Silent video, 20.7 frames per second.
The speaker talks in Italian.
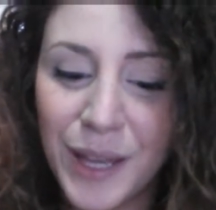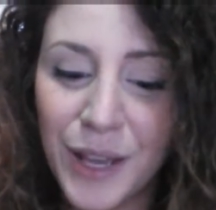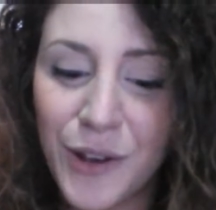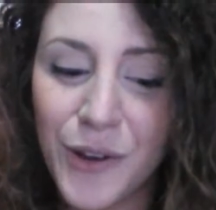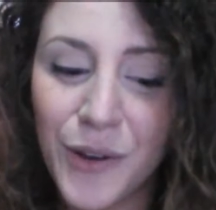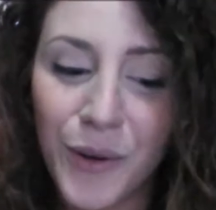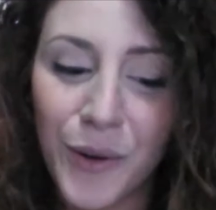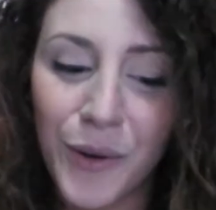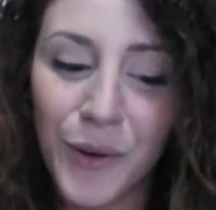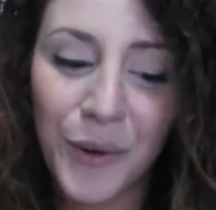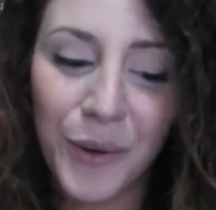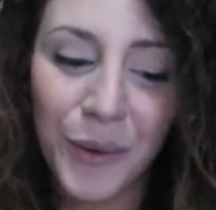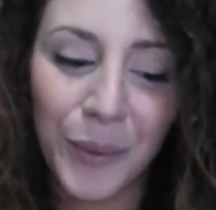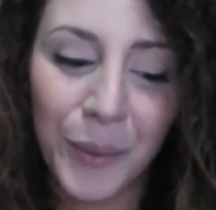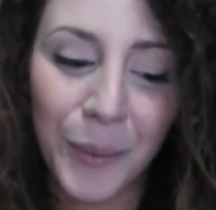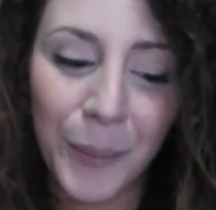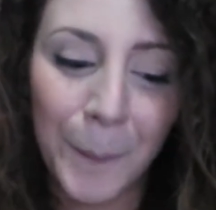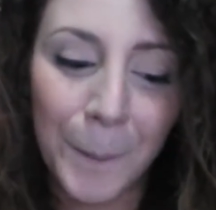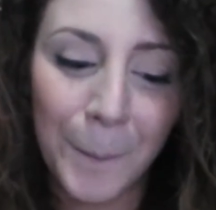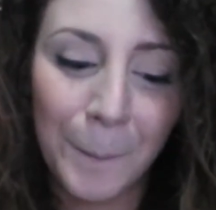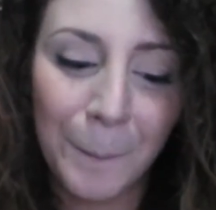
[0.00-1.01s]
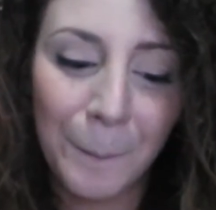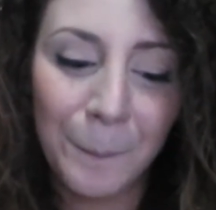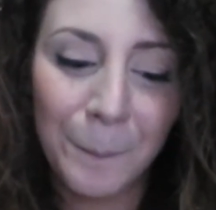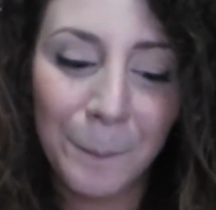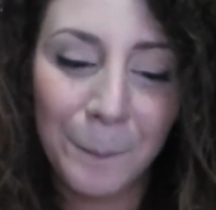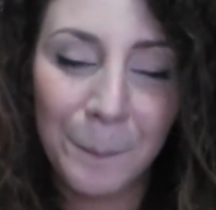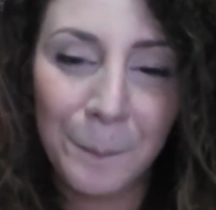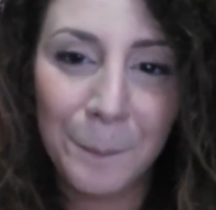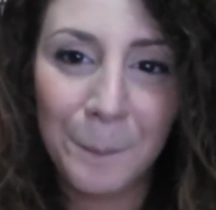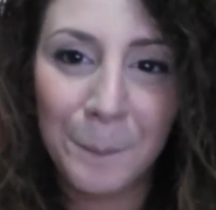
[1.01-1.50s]
piccolo
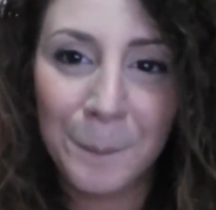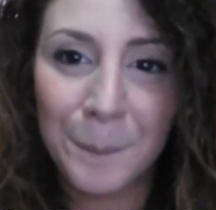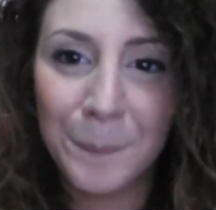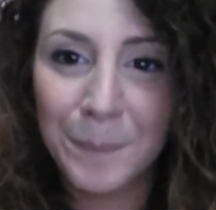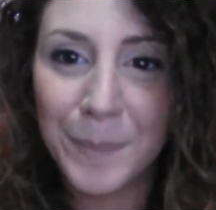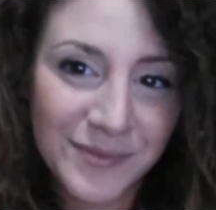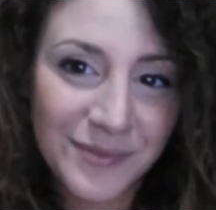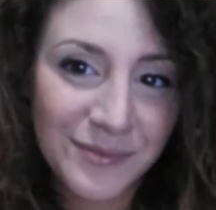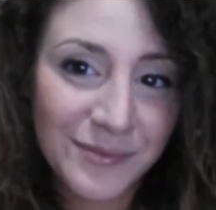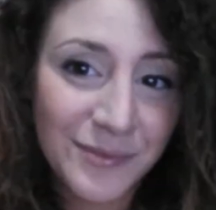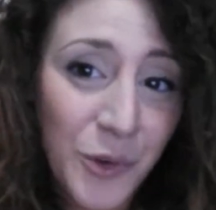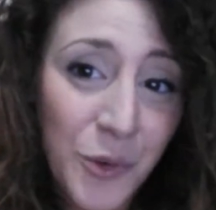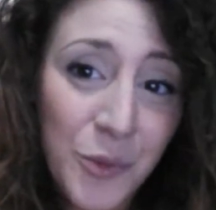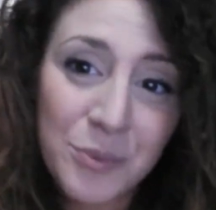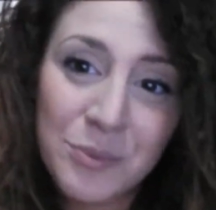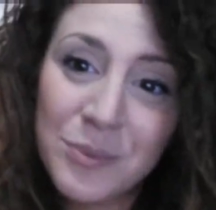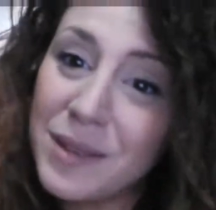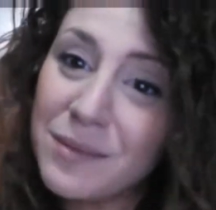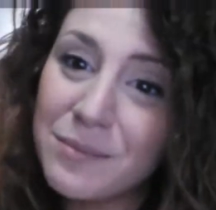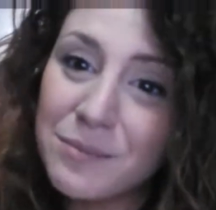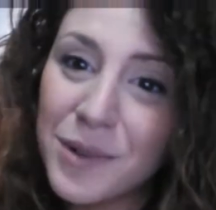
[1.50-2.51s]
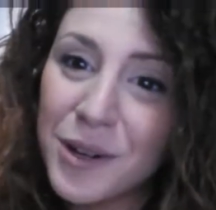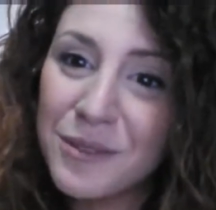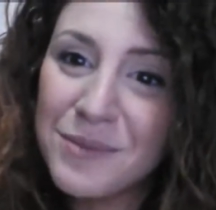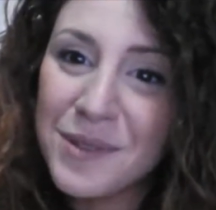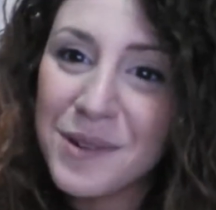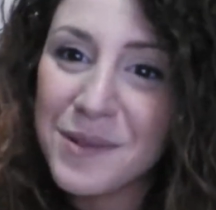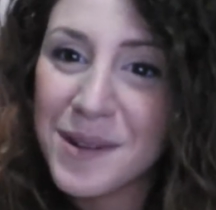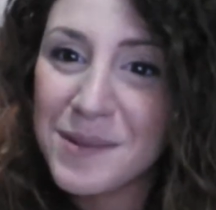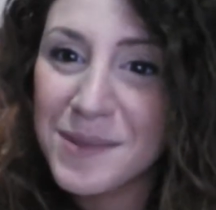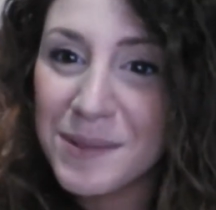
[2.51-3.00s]
un bimbo
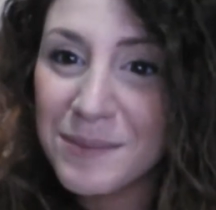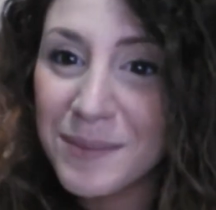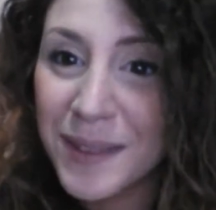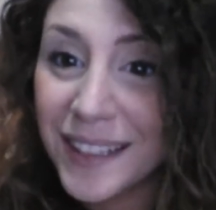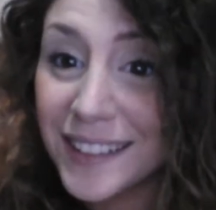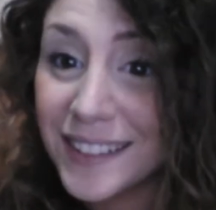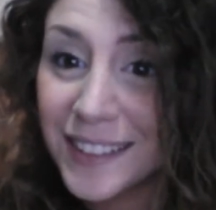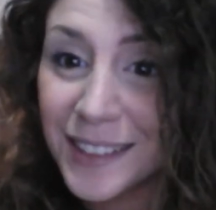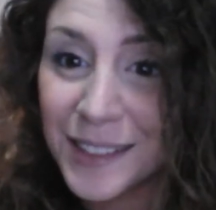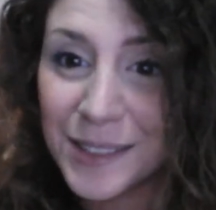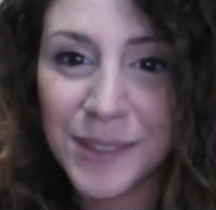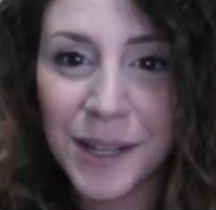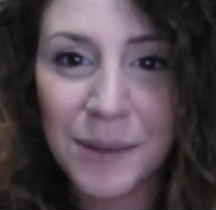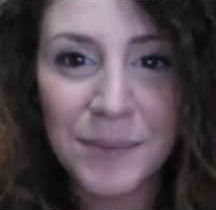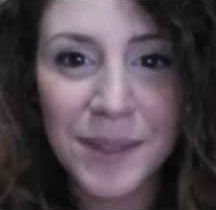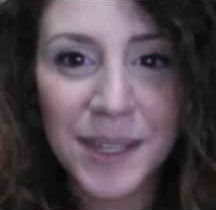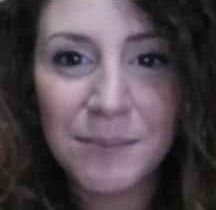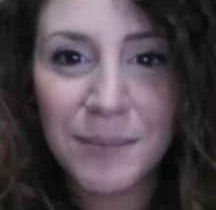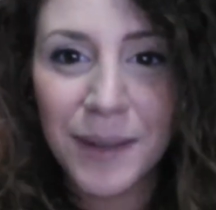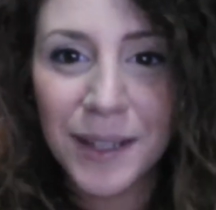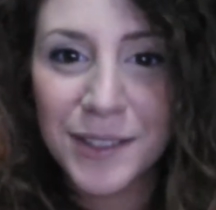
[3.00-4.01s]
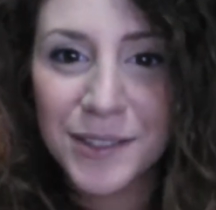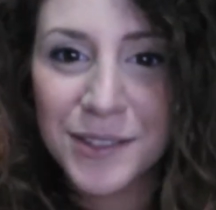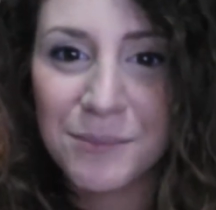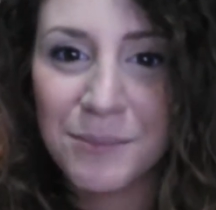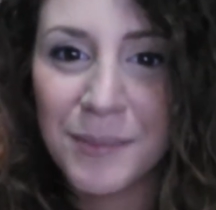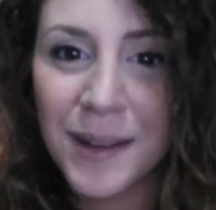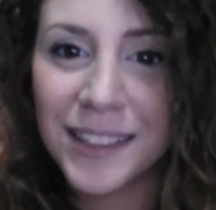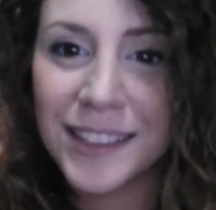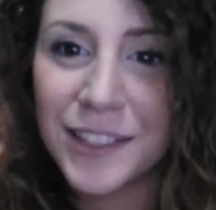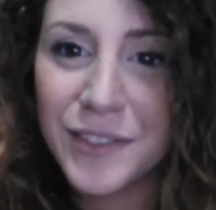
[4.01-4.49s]
probabilmente, una bimba,
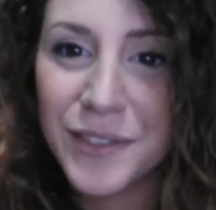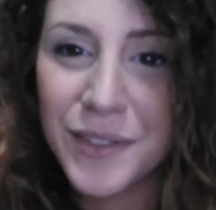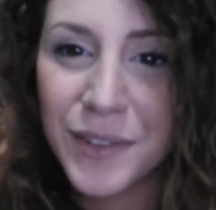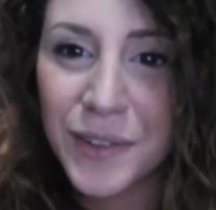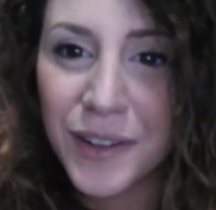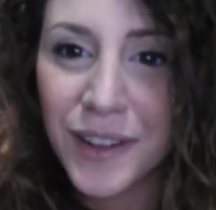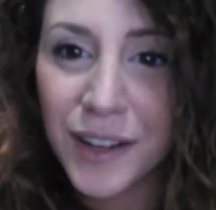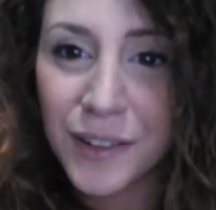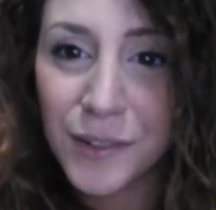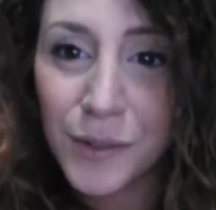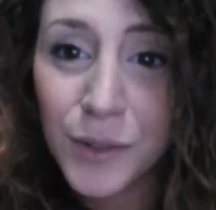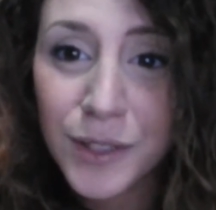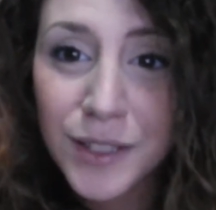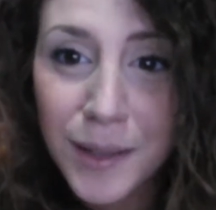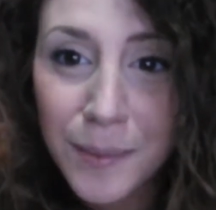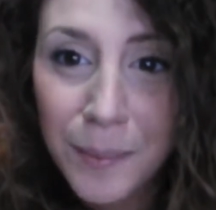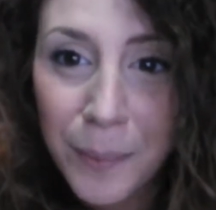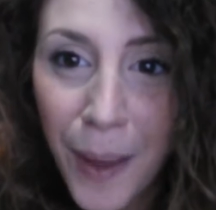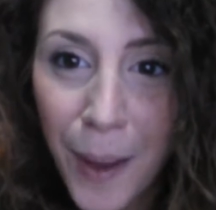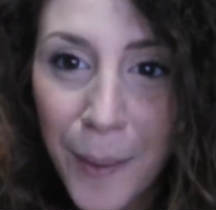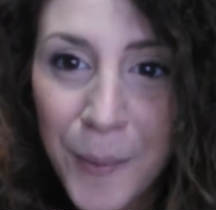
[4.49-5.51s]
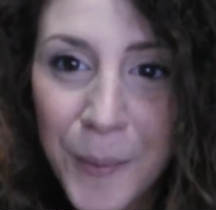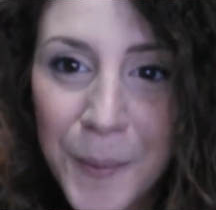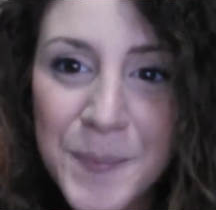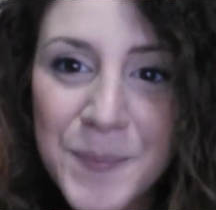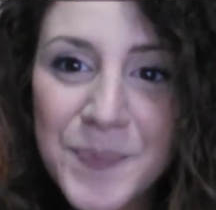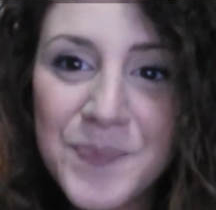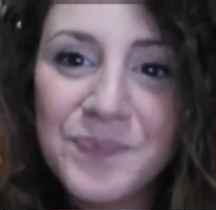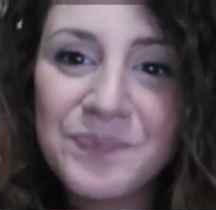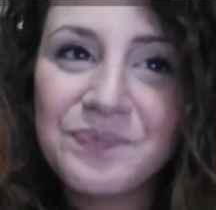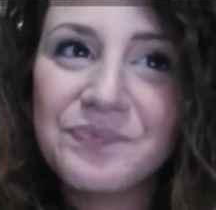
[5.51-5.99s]
insomma, adesso ancora non lo sappiamo.